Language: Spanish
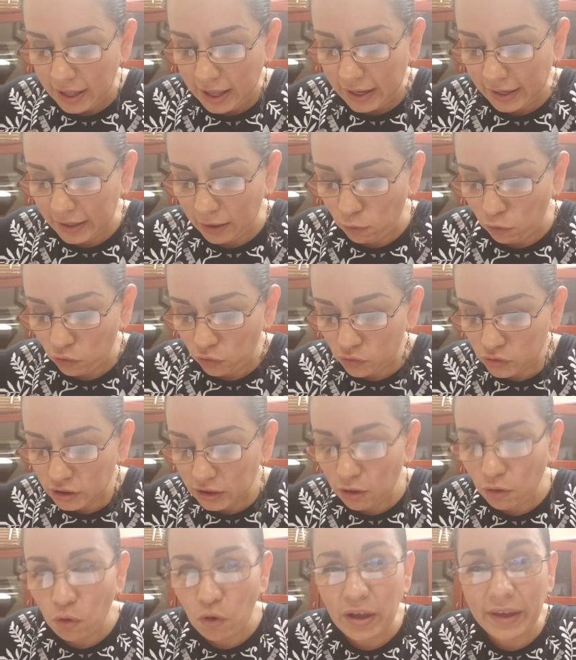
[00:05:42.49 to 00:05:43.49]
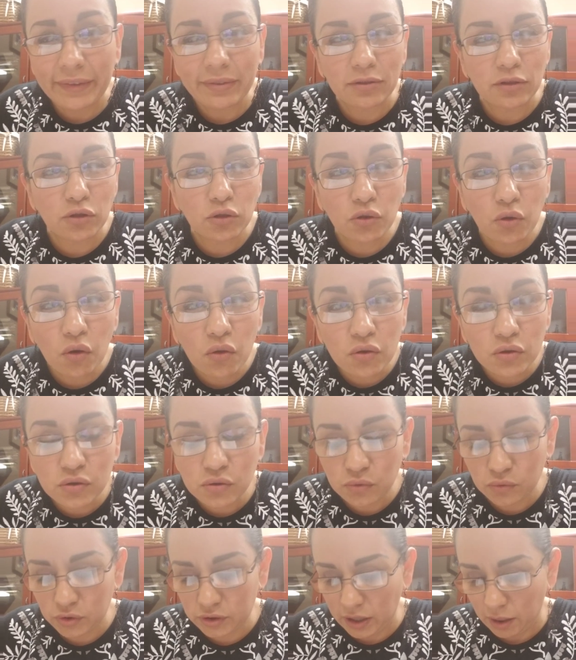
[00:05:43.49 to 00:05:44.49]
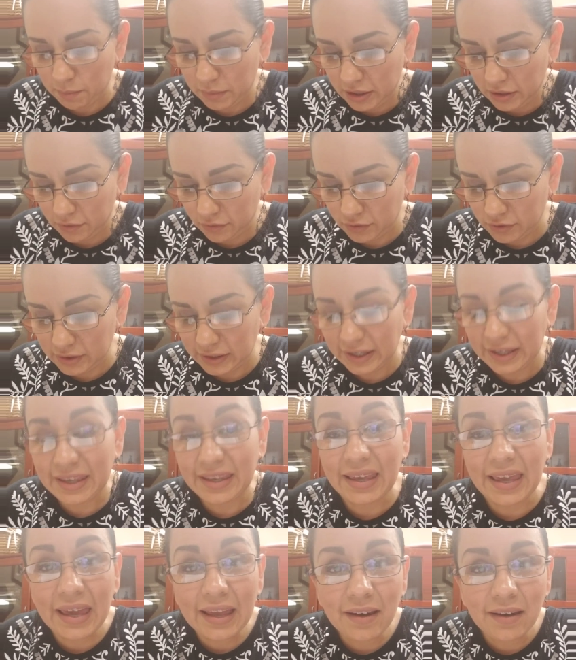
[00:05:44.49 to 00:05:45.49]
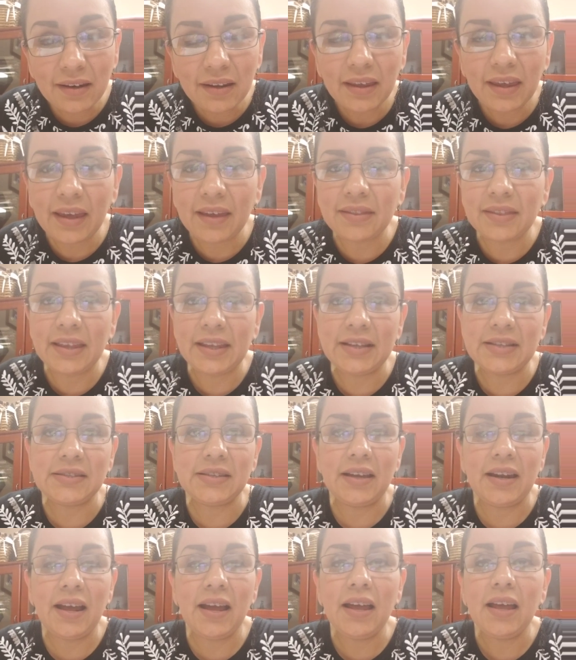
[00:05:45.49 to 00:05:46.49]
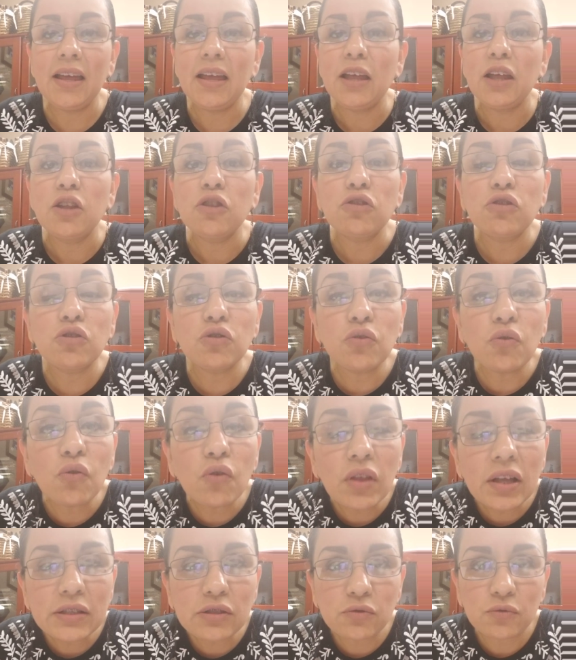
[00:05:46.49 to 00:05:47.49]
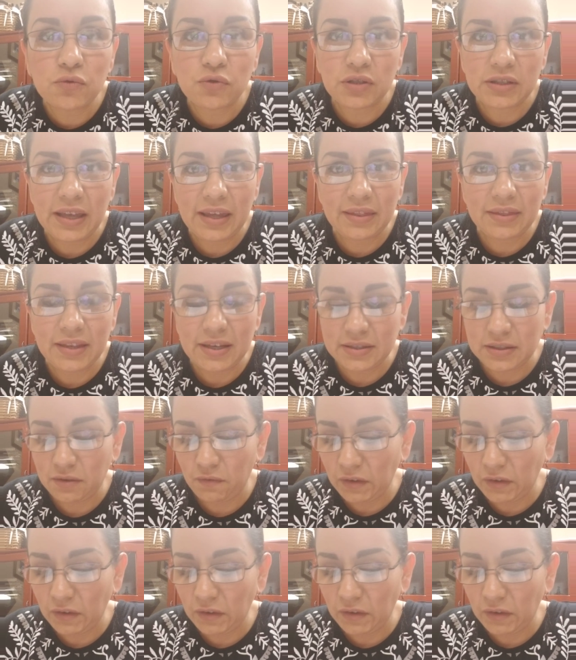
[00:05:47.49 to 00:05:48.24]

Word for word: Reconócelo en todos tus caminos y Él enderezará todas tus sendas.